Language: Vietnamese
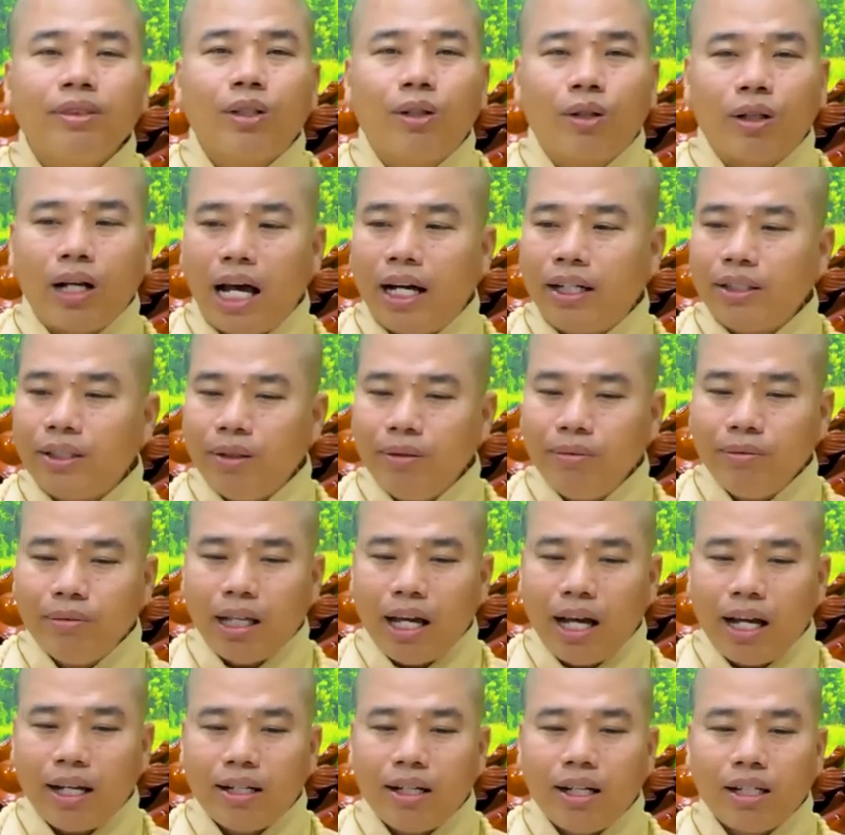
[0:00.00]
cuộc đời chúng
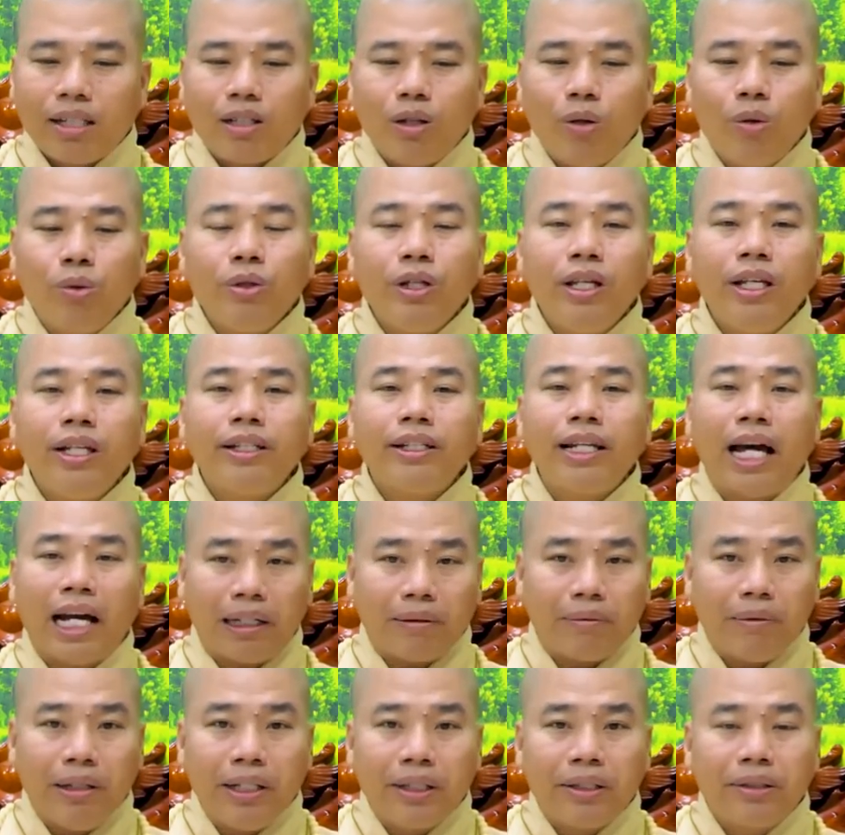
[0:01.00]
ta rất đủ duyên
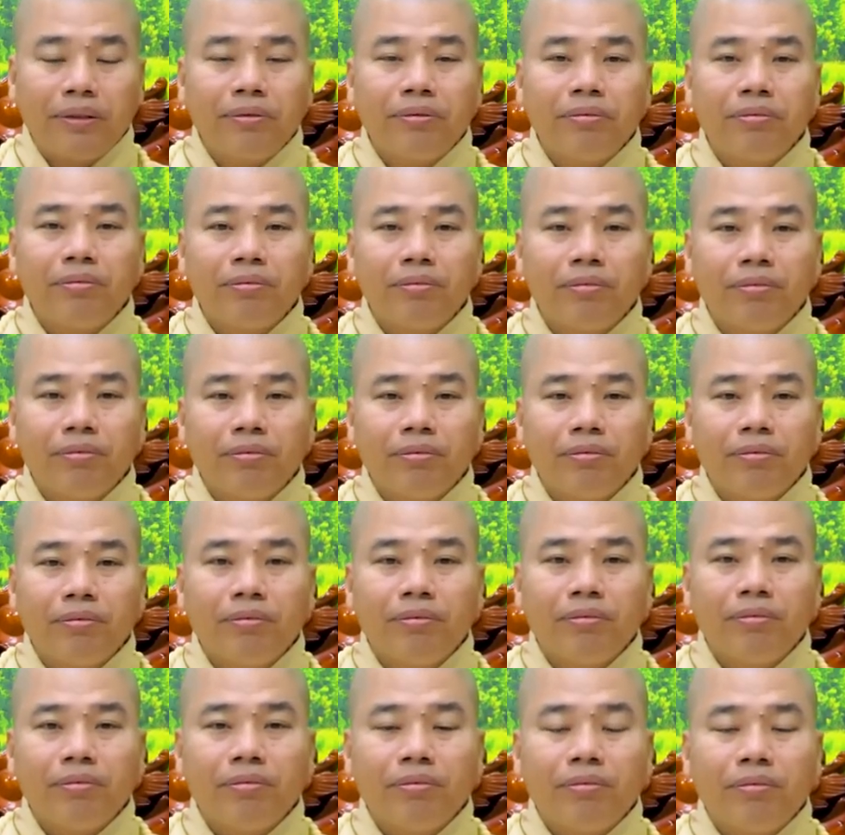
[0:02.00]
đặc biệt
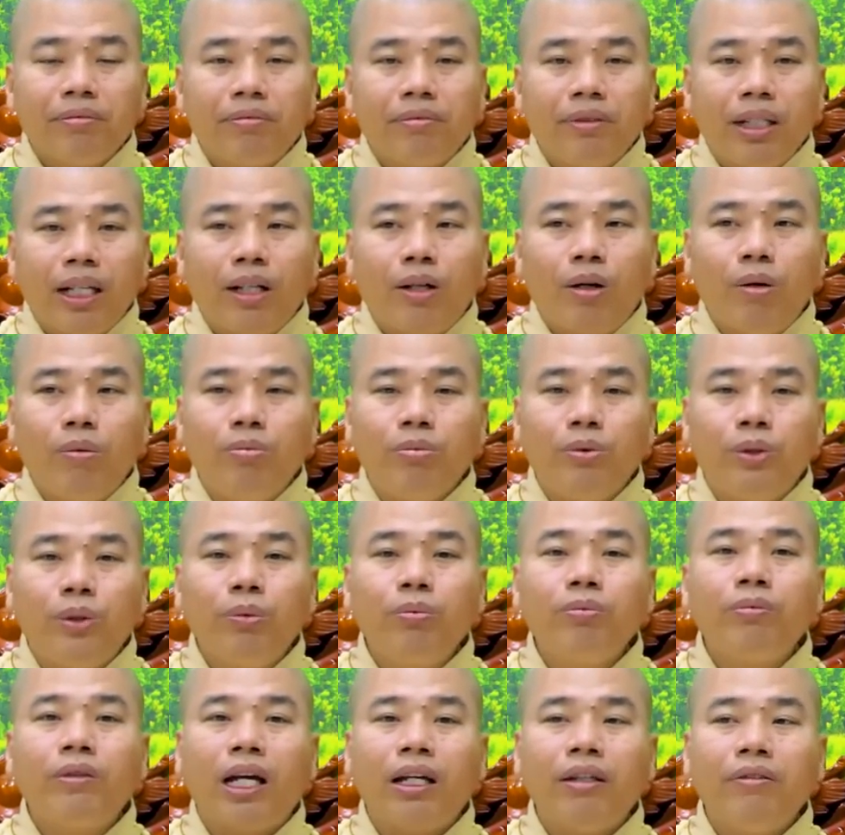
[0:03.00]
để cùng
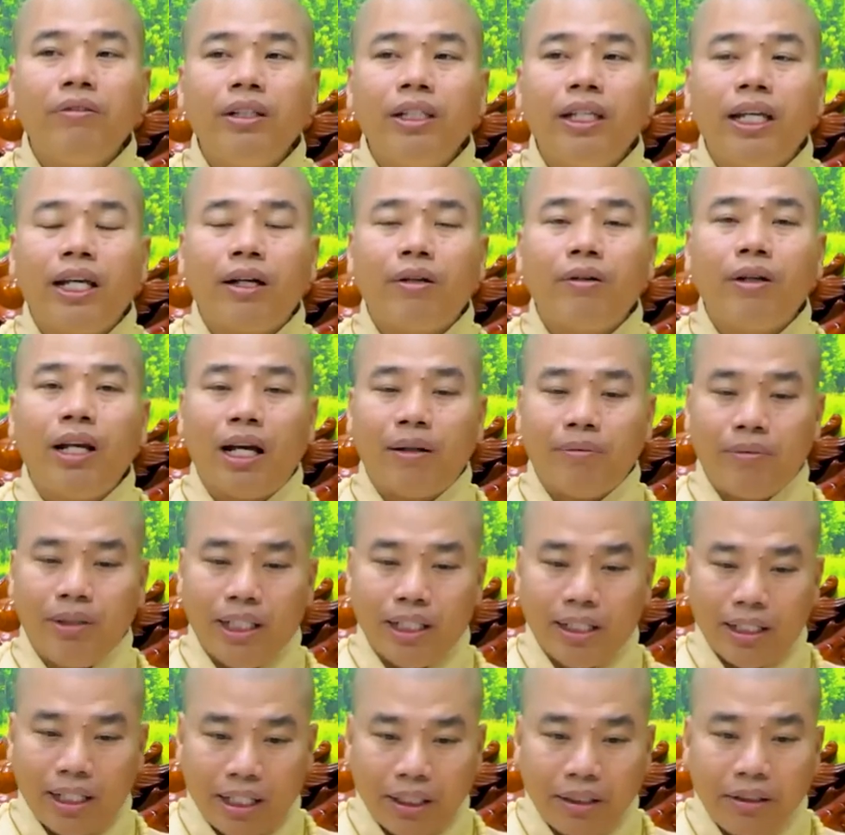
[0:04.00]
chung tay với nhau làm
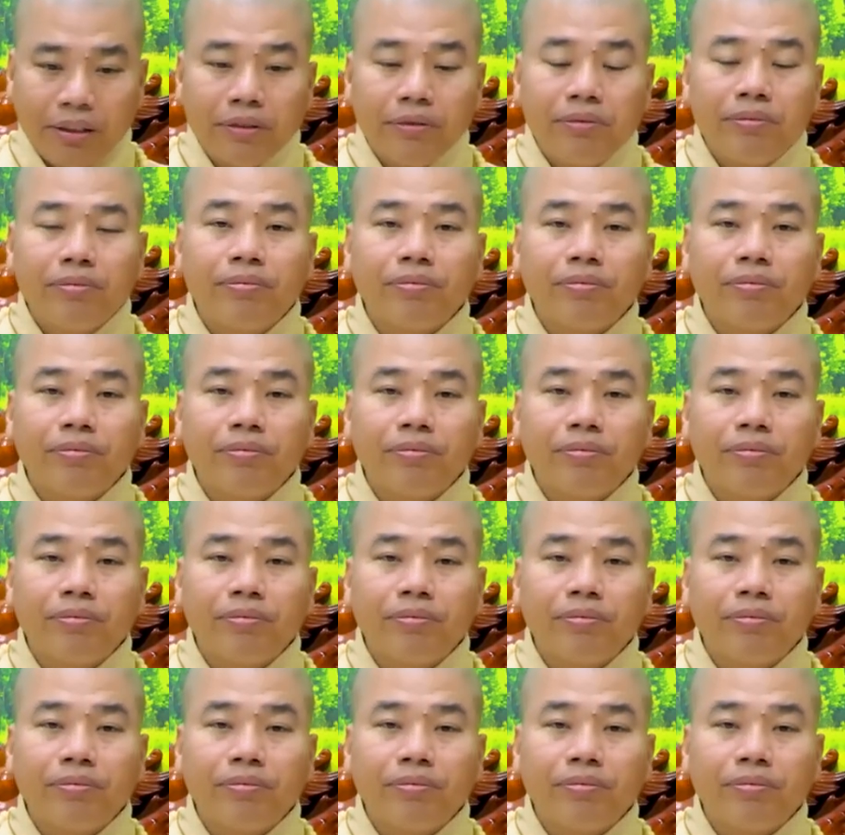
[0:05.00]
việc này